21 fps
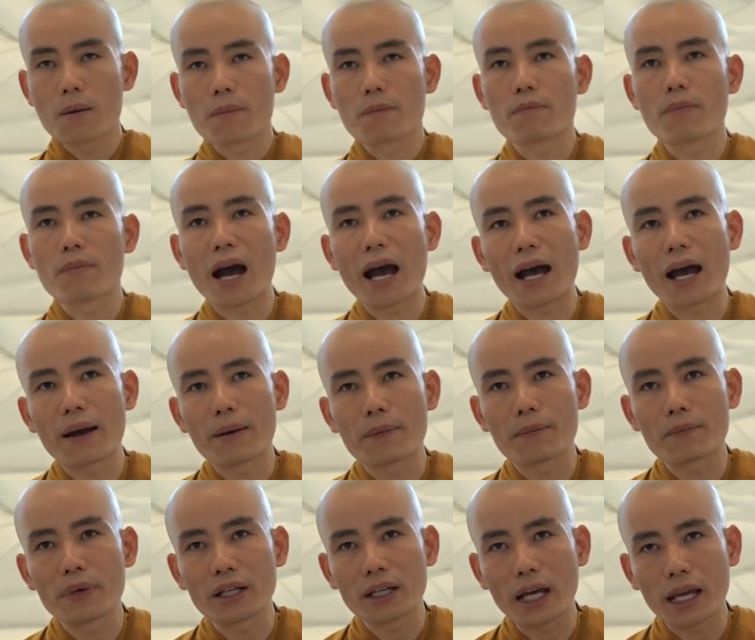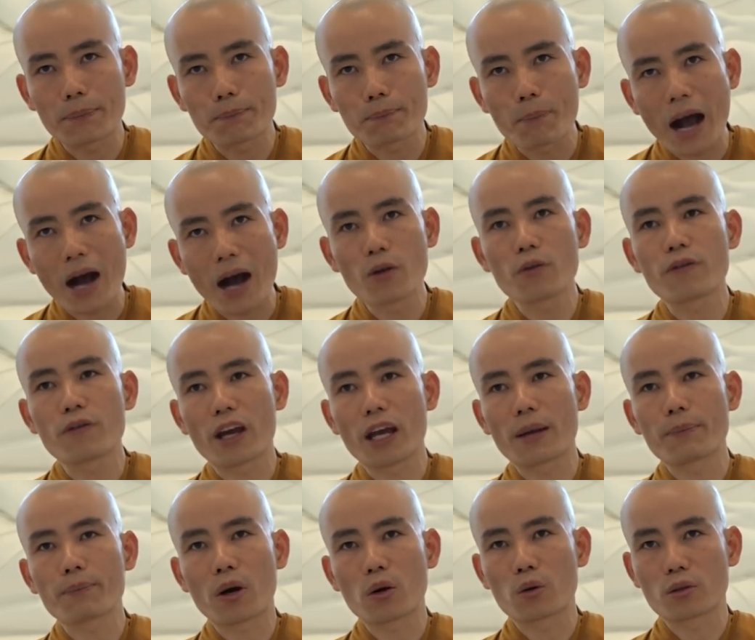mà mình hãy bảo
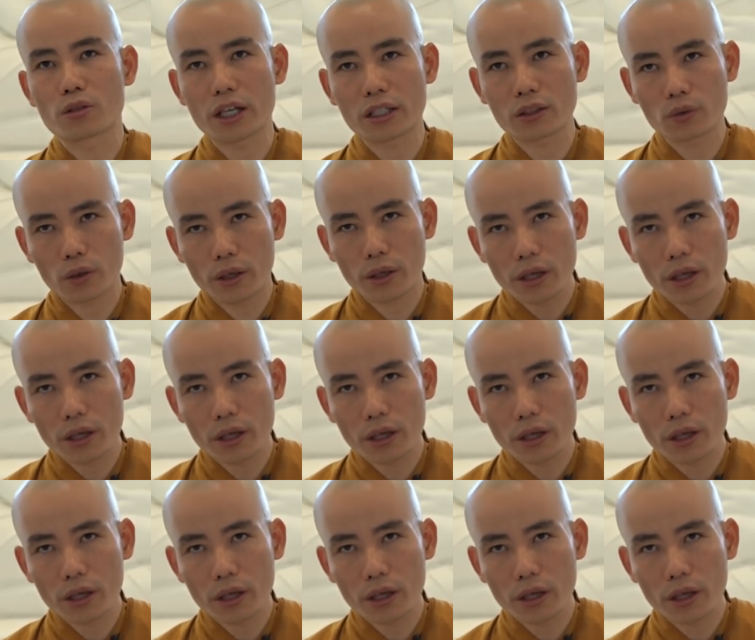vệ màu xanh của